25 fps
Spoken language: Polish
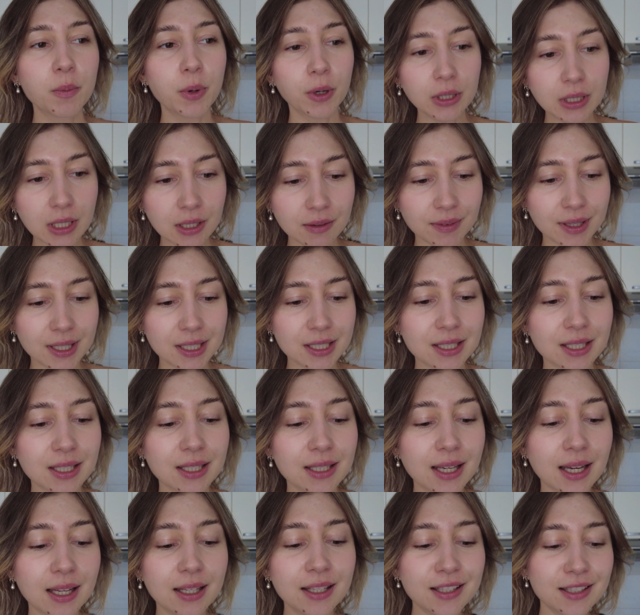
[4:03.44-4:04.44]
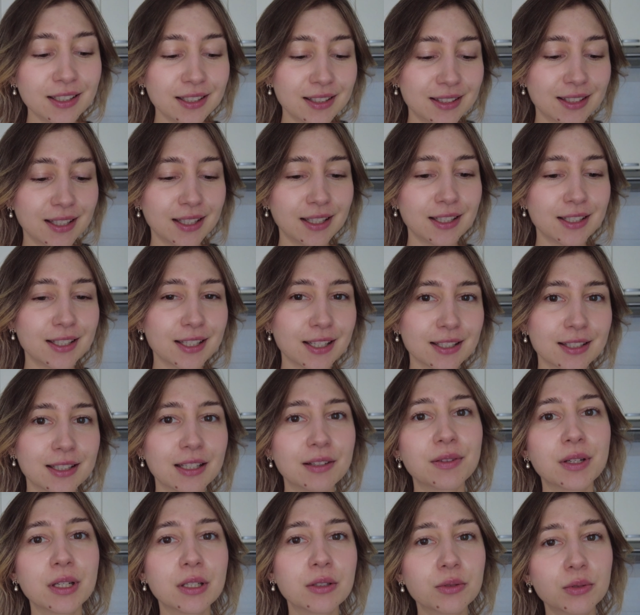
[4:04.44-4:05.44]
ponieważ ja nie chcę
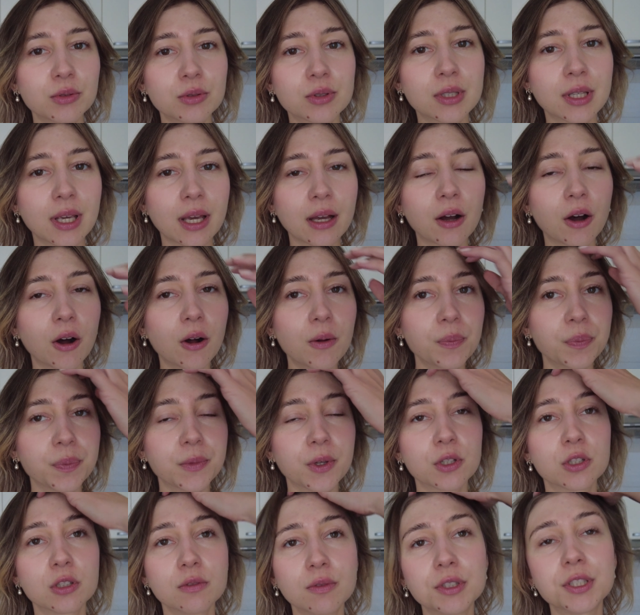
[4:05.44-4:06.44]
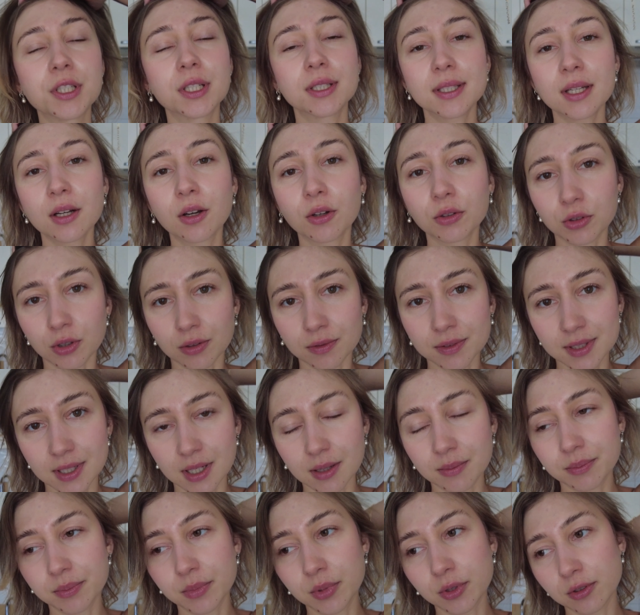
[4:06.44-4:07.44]
ciasta francuskiego, oczywiście chcę
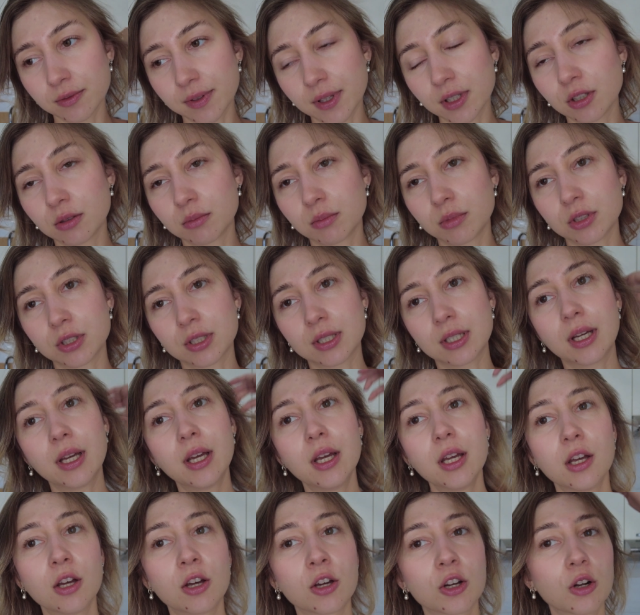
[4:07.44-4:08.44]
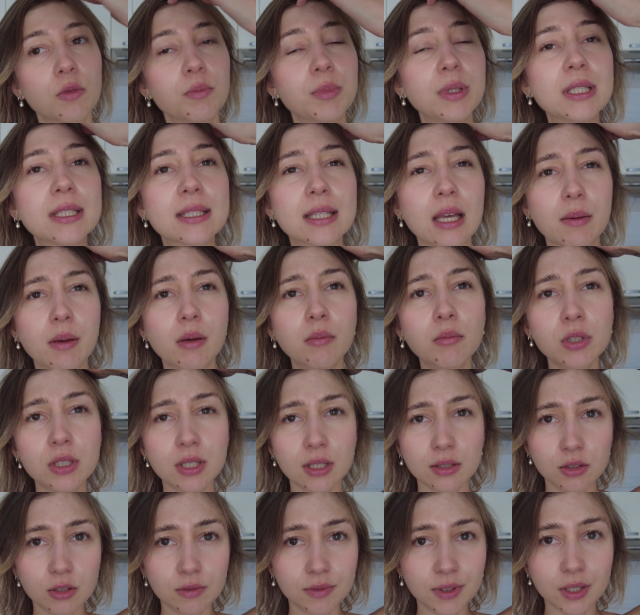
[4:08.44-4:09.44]
gotowca, bo wiadomo, że robić samemu
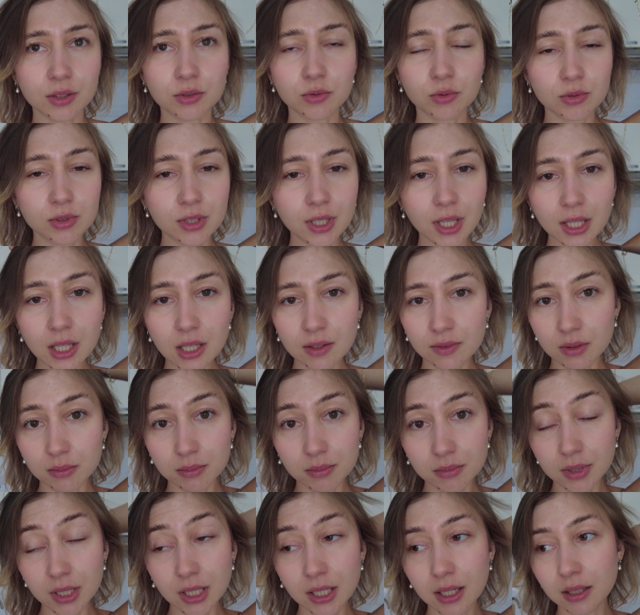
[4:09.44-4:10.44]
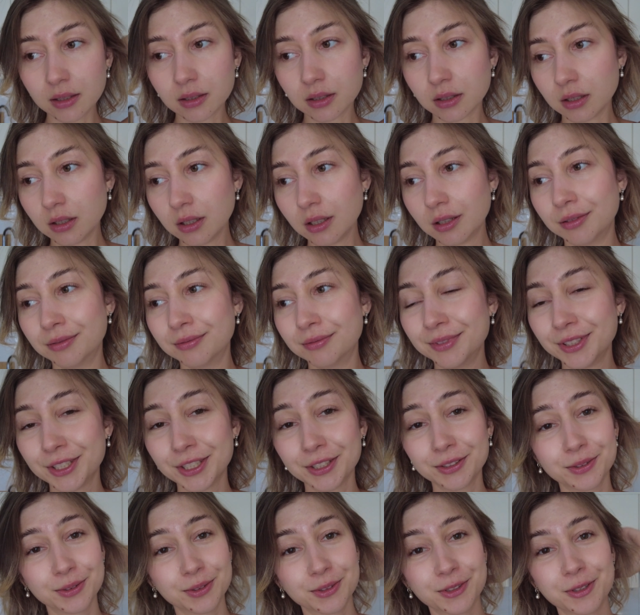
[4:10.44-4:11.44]
ciasto francuskie, nie wiem ile dni
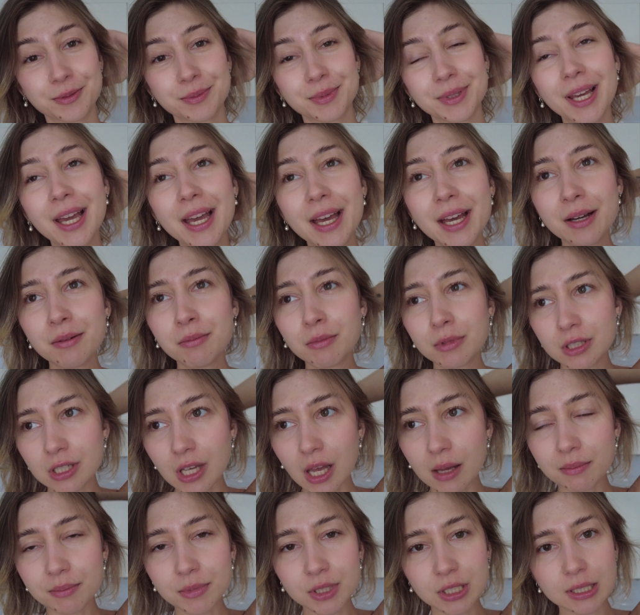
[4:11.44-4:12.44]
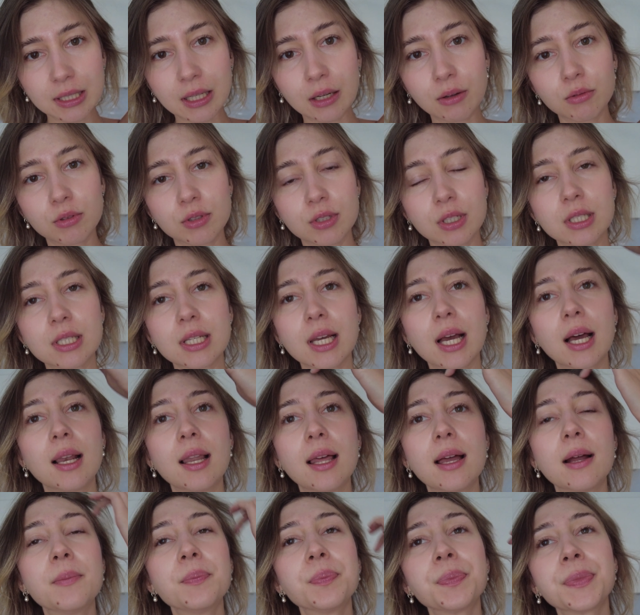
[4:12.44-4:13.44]
się to robi, musiałabym się nauczyć,
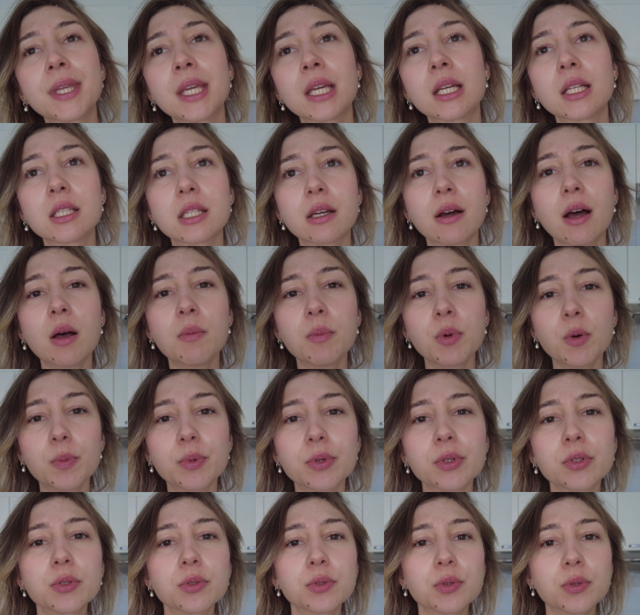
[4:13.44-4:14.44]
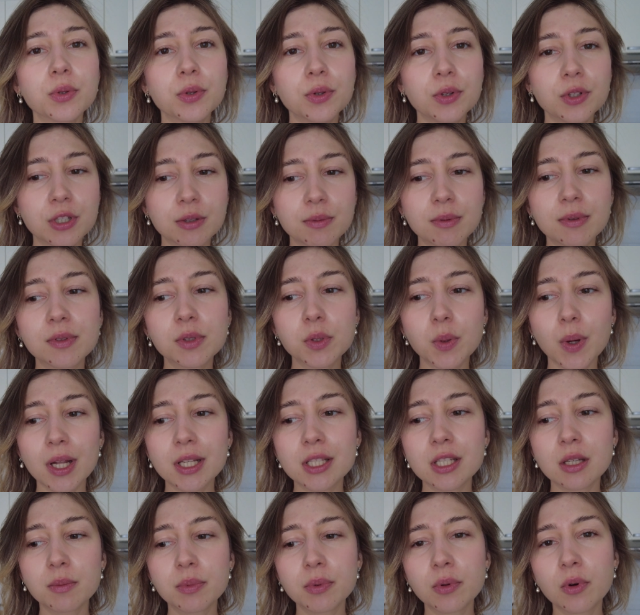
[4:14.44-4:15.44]
ale Chciałam po prostu, żeby w
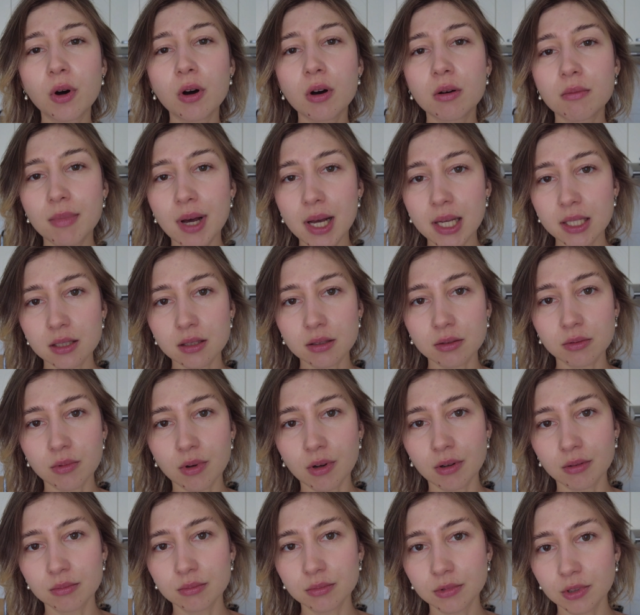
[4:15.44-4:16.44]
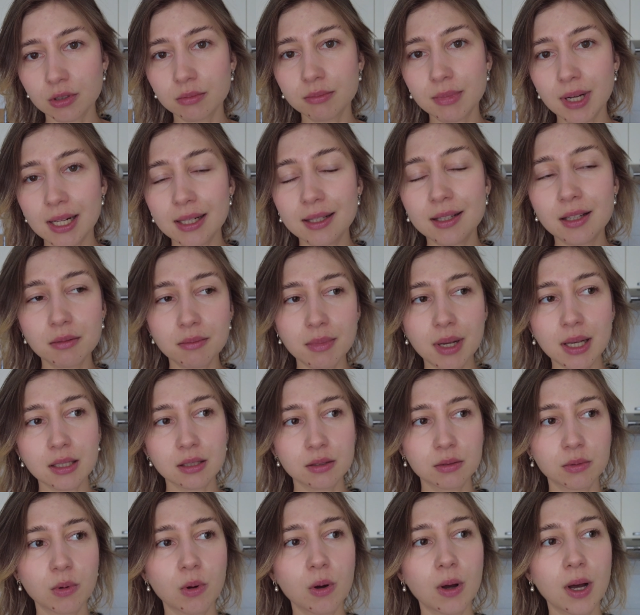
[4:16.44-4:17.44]
składzie było masło, normalne
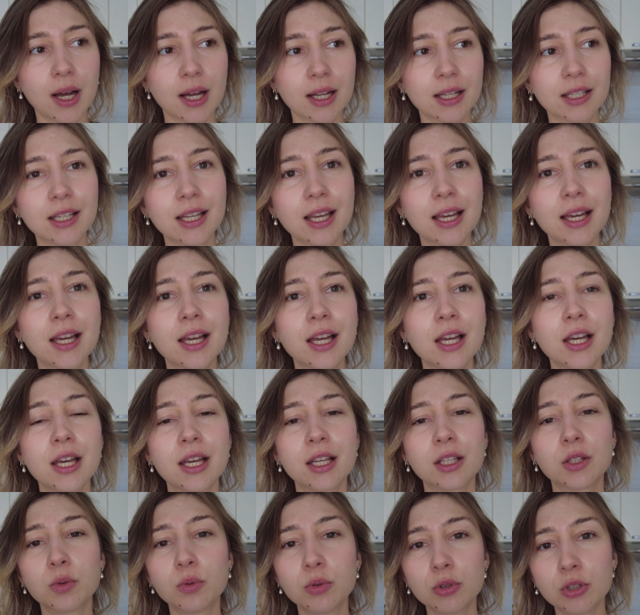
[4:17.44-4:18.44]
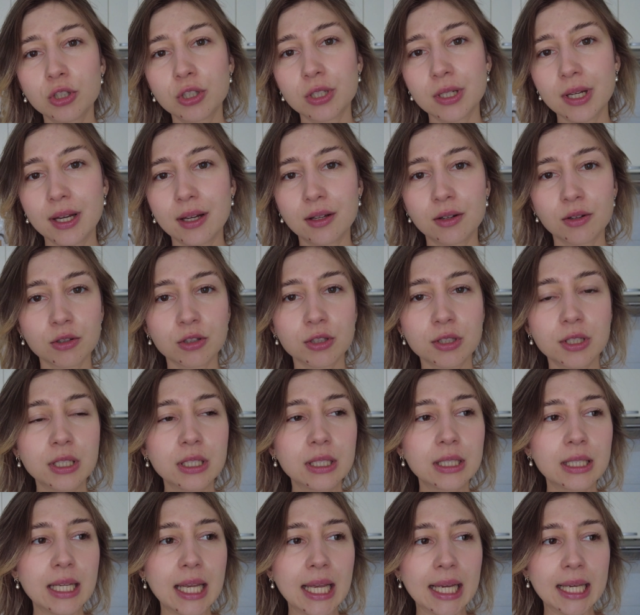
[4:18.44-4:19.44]
masło, a nie tłuszcze
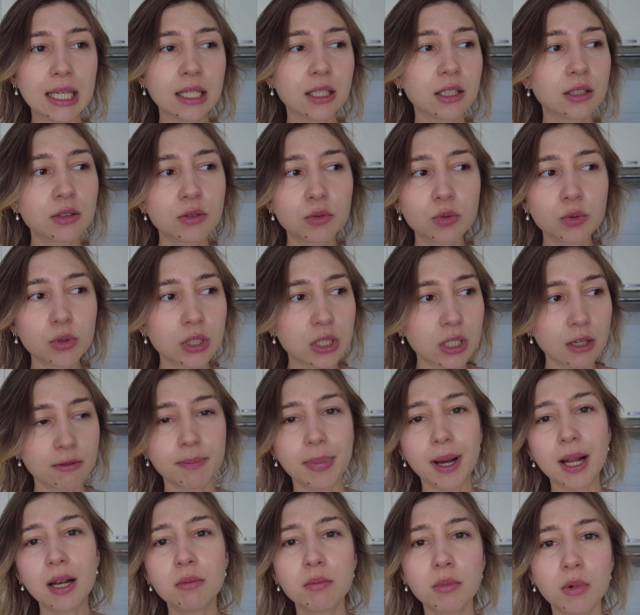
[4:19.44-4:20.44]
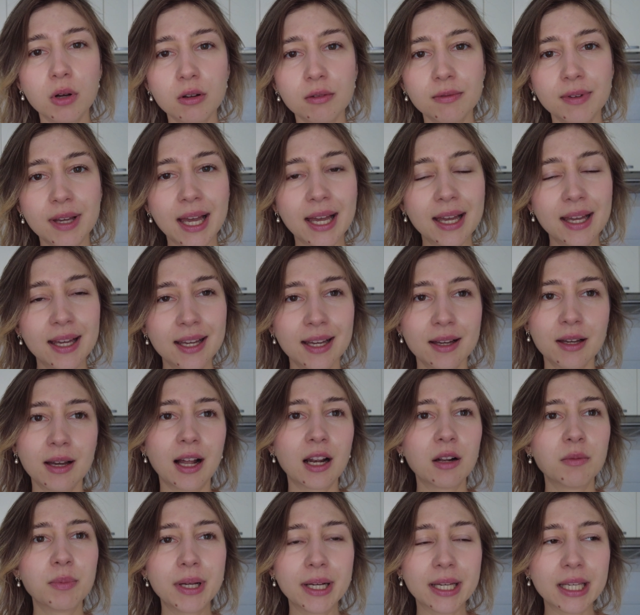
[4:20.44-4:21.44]
roślinne, jakieś tłuszcze palmowe
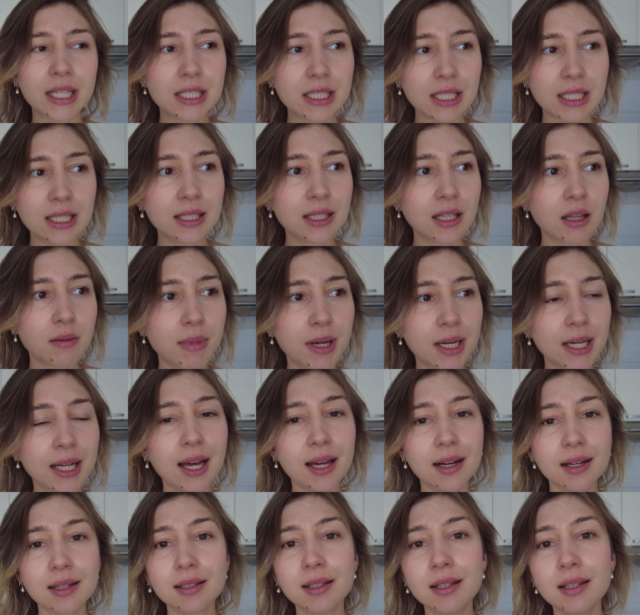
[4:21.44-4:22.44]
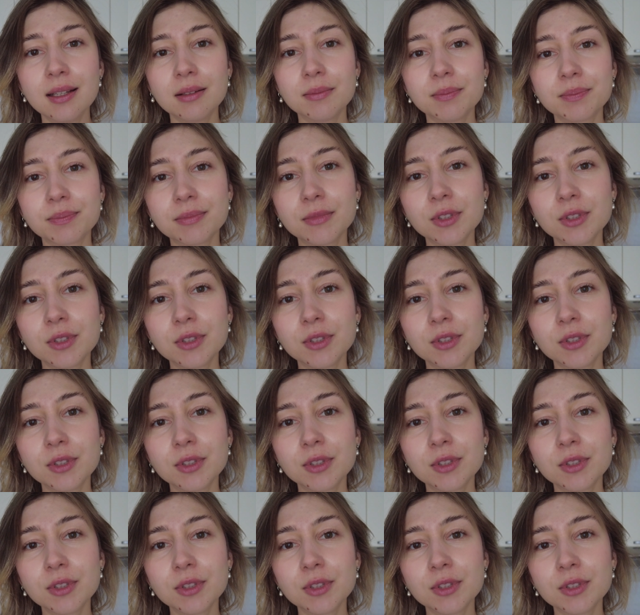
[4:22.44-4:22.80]
albo jakieś inne margaryny.